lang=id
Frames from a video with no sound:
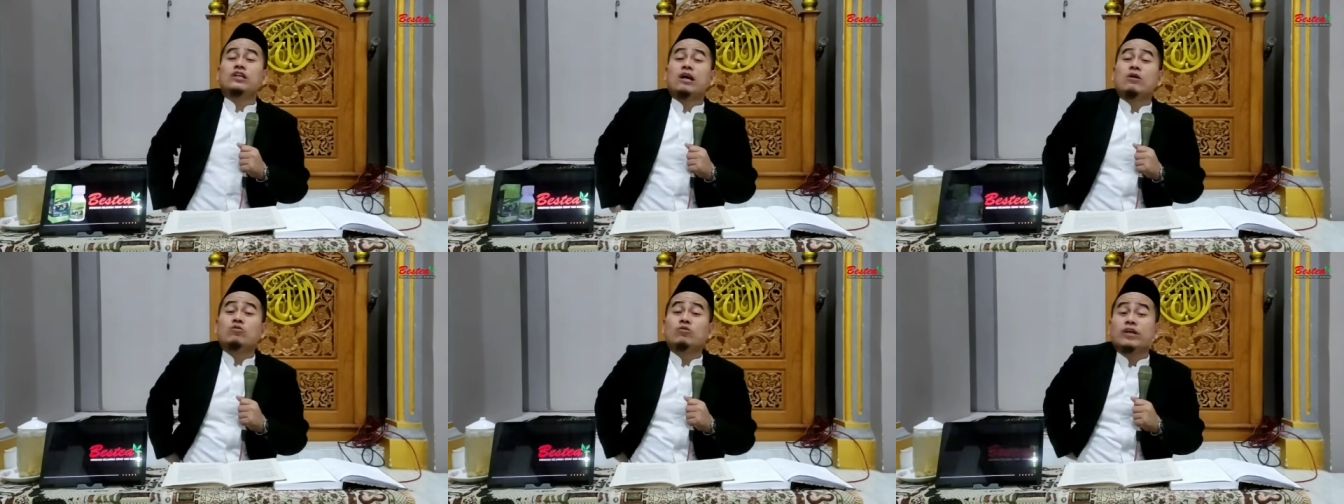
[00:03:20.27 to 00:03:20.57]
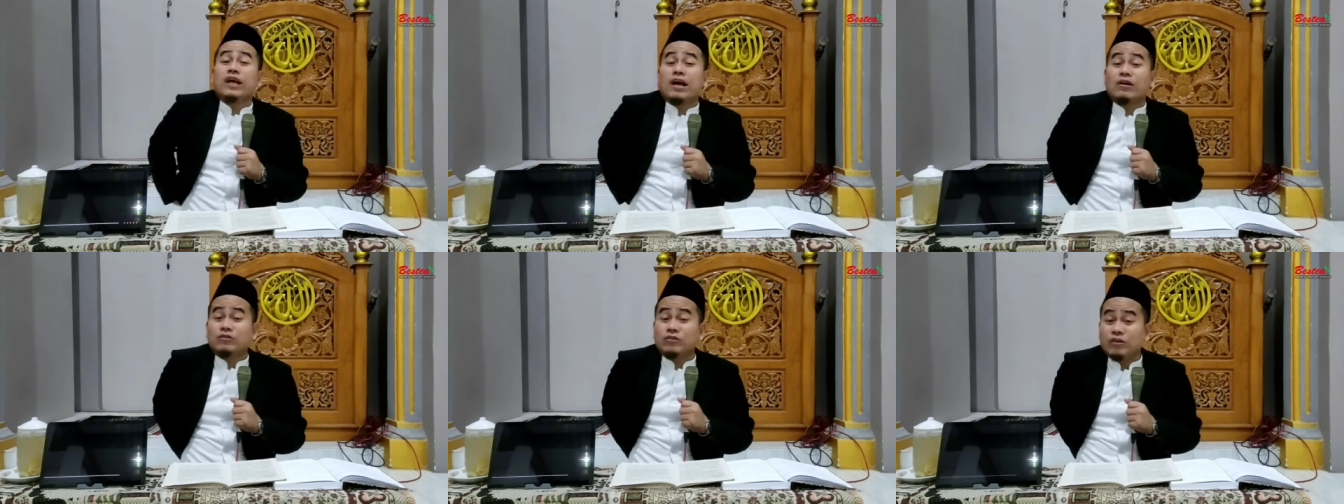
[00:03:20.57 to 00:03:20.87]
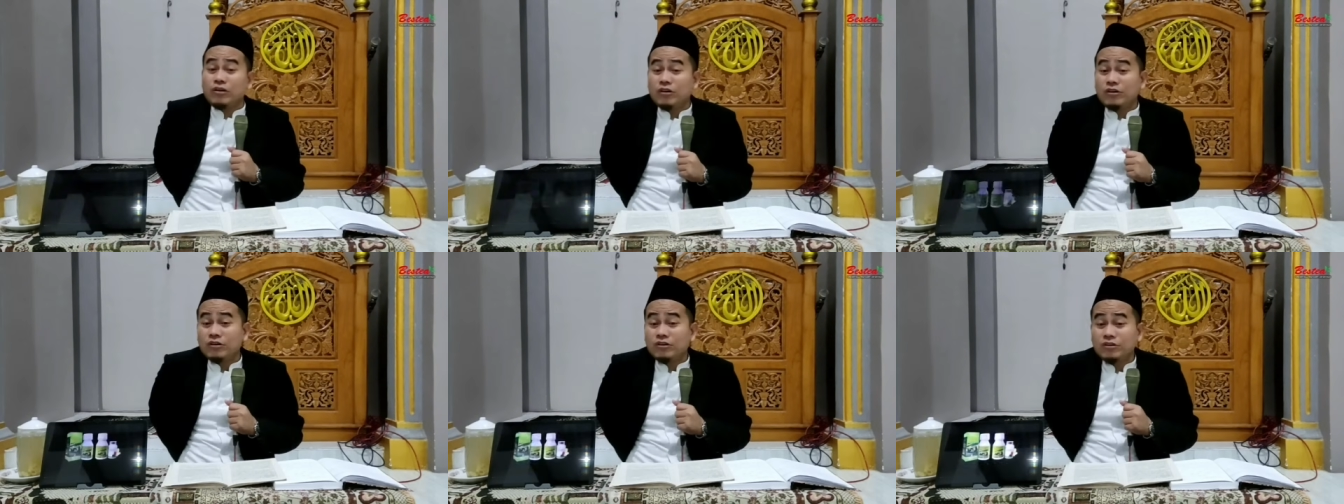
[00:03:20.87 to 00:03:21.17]
dawi
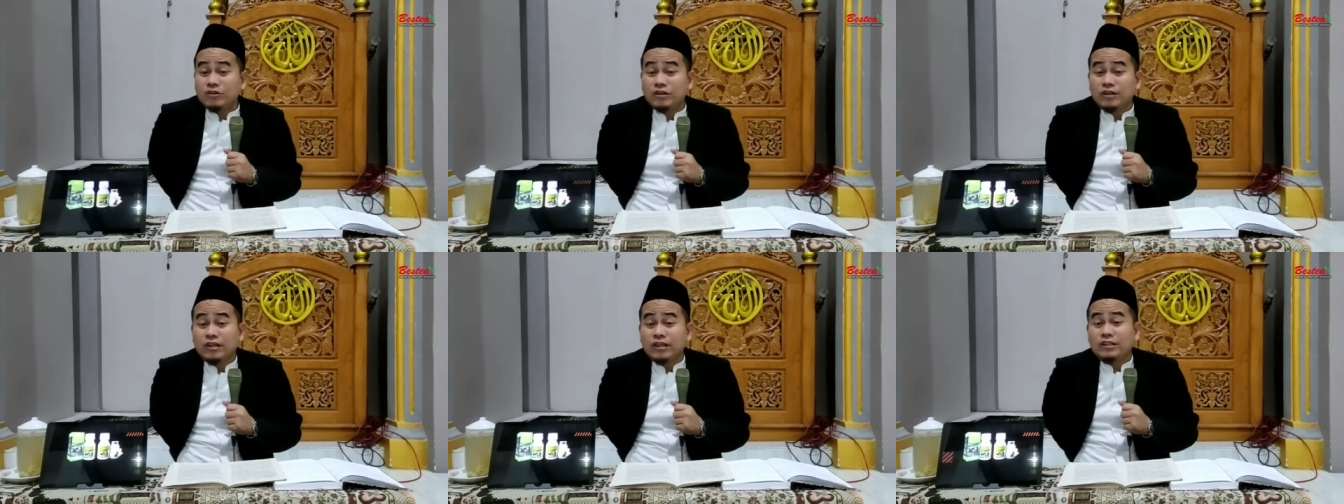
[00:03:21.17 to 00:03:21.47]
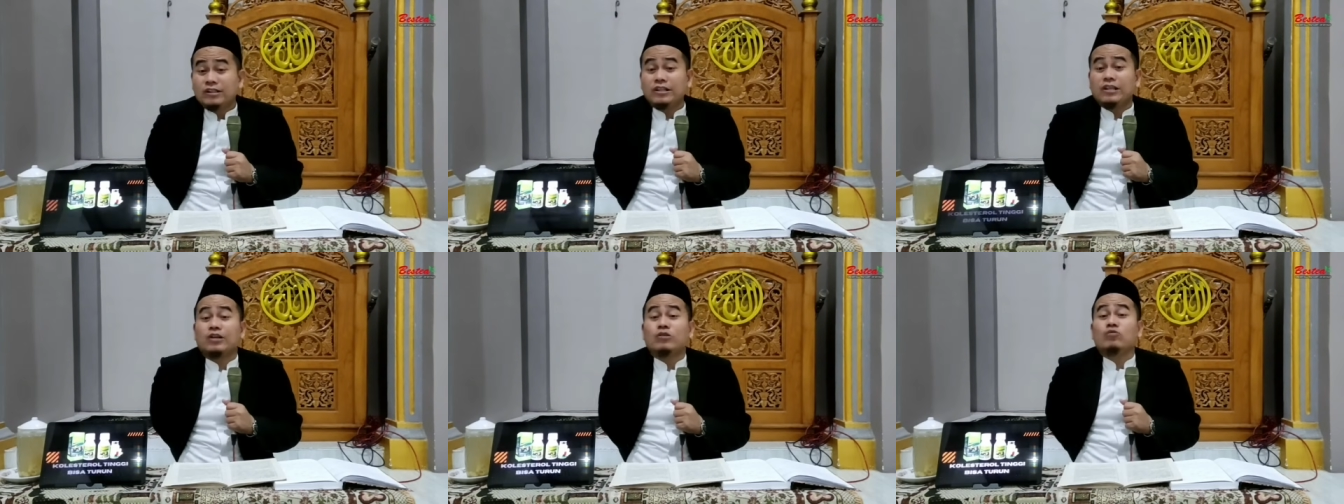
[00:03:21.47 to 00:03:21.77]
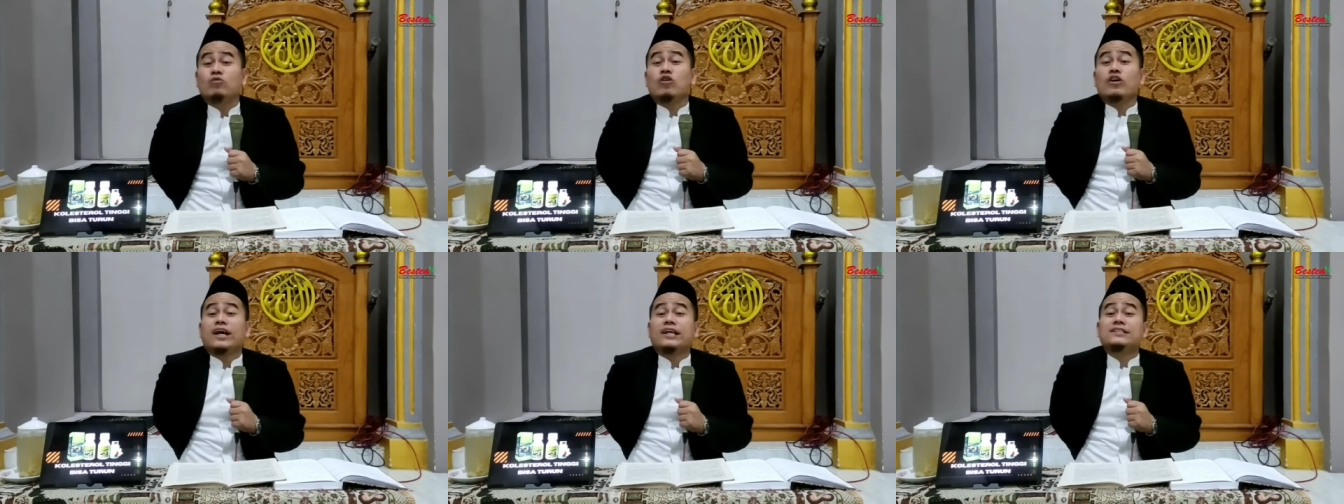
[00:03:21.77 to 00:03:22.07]
Allah
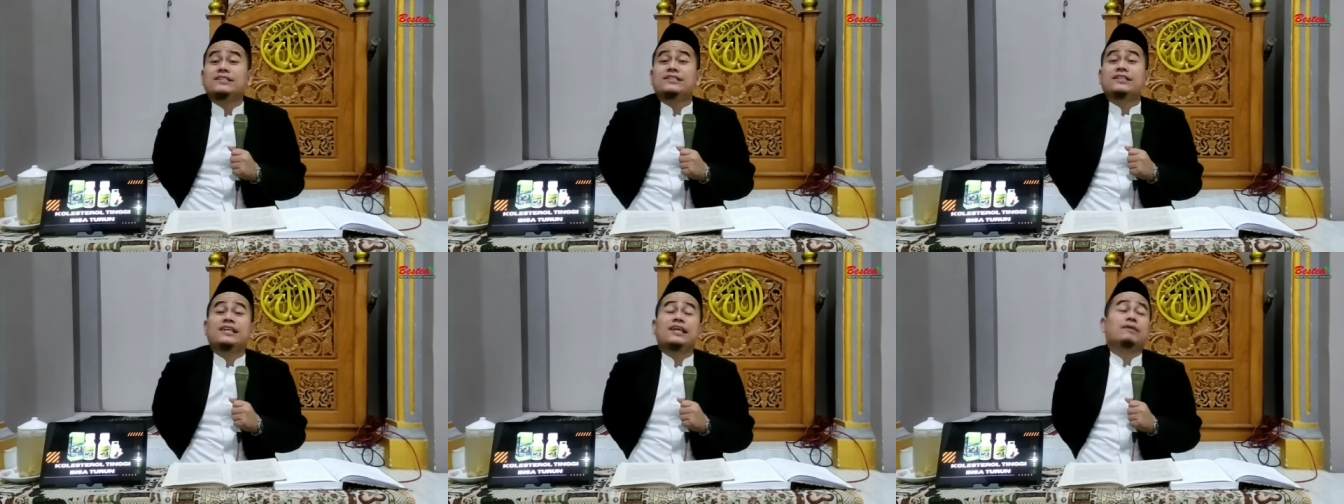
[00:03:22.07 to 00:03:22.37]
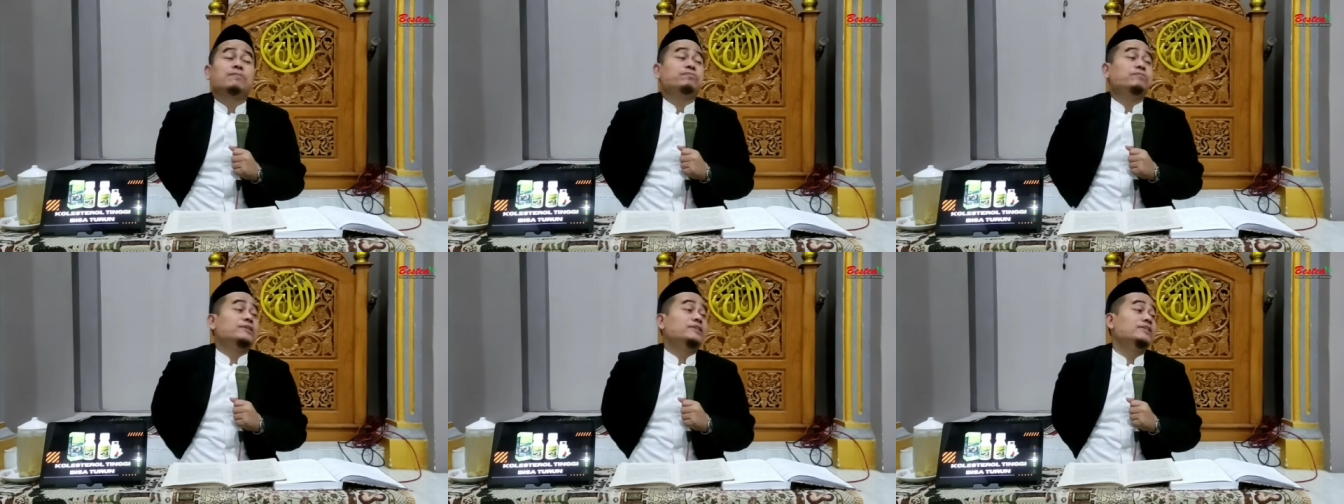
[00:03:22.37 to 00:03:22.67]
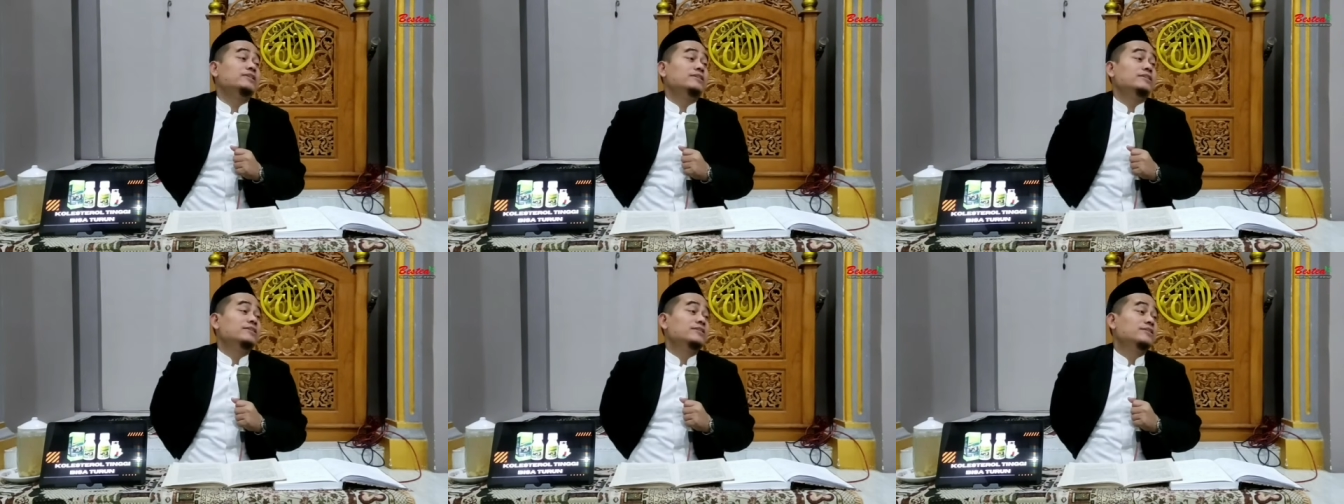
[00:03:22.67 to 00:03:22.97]
tiruwa kanjeng Nabi